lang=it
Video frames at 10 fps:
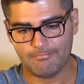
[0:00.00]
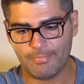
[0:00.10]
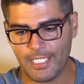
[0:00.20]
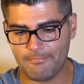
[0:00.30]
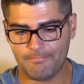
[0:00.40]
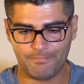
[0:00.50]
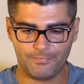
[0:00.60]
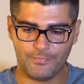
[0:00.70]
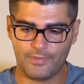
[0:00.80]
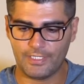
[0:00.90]
beh,
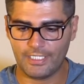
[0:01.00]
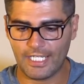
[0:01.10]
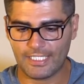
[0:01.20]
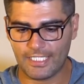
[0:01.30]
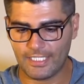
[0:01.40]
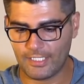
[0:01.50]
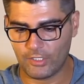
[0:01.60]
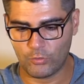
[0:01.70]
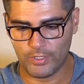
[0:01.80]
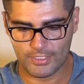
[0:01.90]
direi che
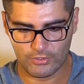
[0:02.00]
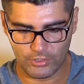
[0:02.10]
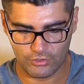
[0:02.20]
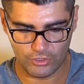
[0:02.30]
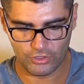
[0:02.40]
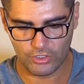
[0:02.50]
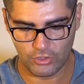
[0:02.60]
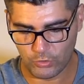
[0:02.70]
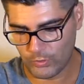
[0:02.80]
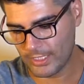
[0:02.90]
questo
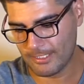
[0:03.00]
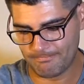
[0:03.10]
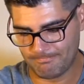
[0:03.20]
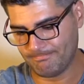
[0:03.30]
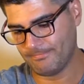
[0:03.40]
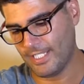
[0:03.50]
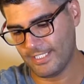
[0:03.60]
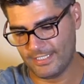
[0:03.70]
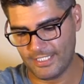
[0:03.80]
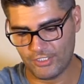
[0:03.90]
aggeggino qui è
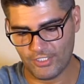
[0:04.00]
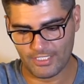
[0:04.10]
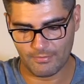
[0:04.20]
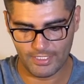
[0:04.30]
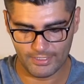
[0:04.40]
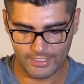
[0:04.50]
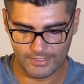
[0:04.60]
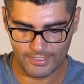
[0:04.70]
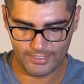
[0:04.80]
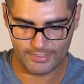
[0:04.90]
decisamente
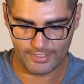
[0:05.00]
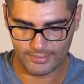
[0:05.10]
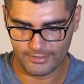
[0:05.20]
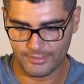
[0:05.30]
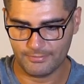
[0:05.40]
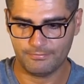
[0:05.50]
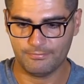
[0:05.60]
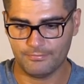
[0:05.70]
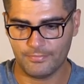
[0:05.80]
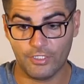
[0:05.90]
interessante.
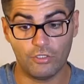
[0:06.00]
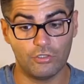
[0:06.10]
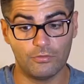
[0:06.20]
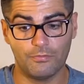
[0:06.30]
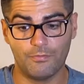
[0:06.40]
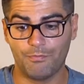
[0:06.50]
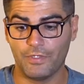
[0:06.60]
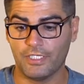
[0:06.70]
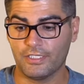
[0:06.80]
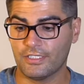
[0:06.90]
Io
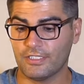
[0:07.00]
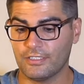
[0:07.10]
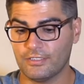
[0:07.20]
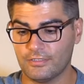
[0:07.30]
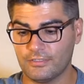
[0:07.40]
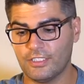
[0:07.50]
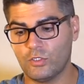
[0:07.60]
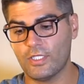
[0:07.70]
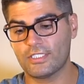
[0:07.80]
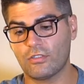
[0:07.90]
di
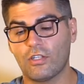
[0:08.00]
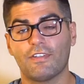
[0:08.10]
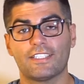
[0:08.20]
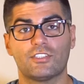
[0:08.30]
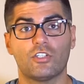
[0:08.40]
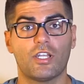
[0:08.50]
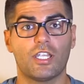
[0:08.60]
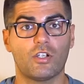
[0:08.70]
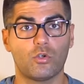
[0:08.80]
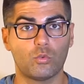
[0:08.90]
questo ho la
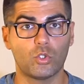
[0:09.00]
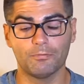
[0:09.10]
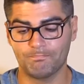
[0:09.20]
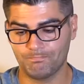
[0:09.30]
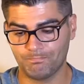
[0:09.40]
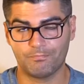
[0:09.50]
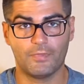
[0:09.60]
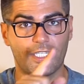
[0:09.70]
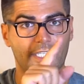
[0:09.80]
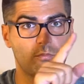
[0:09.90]
versione 1,
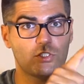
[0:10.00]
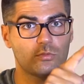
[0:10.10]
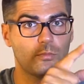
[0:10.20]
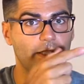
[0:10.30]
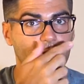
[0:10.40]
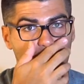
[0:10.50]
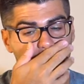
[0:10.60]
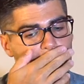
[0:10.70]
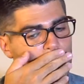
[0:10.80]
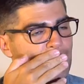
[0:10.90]
che in questo
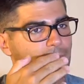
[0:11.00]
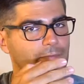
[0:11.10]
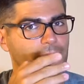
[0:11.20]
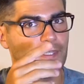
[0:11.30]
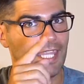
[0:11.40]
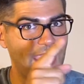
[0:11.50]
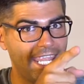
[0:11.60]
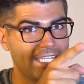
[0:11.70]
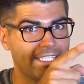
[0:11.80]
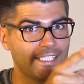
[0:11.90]
momento
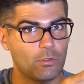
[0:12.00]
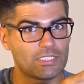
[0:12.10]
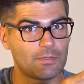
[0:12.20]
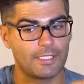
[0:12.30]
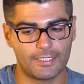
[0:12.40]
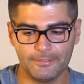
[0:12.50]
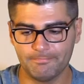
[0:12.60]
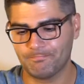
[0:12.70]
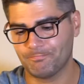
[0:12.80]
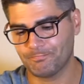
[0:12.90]
è da questa parte